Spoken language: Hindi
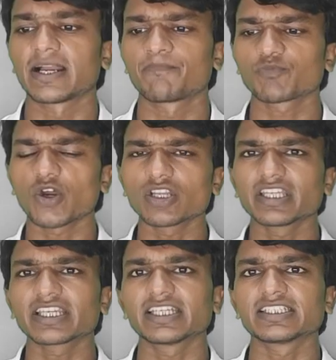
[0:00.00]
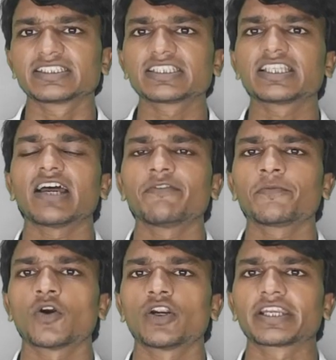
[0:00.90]
है और देखिए जितना भी
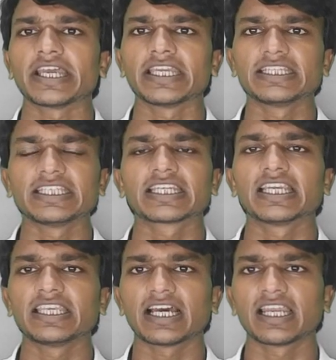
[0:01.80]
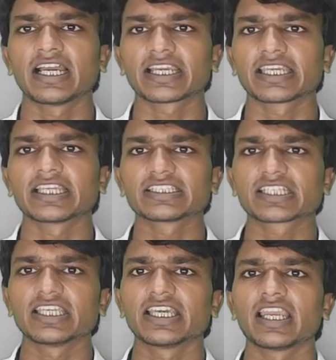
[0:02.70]
फॉन्ट है हिंदी के लिए अलग इंग्लिश
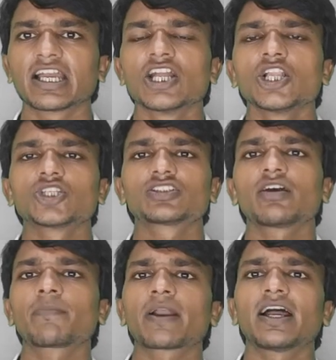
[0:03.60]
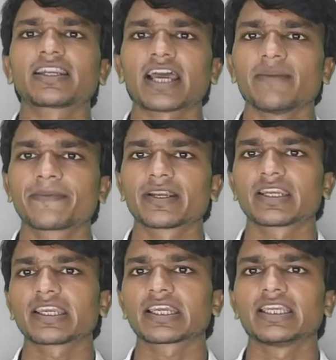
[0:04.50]
के लिए अलग तो सबका टाइप
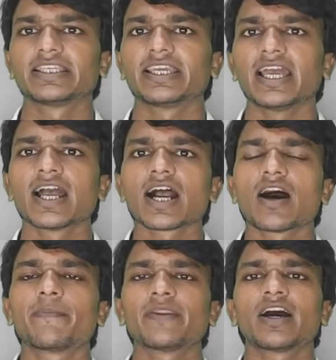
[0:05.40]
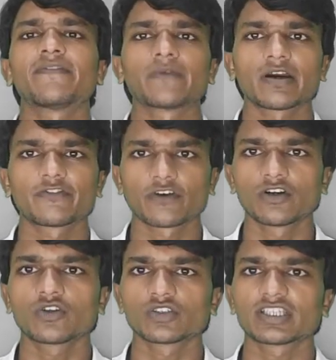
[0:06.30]
करने के लिए अपना अपना
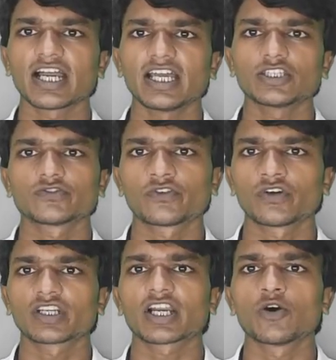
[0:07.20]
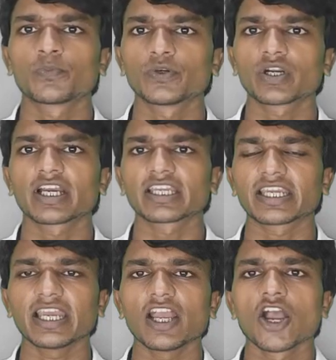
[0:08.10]
फॉन्ट होता है तो फॉन्ट का उपयोग करके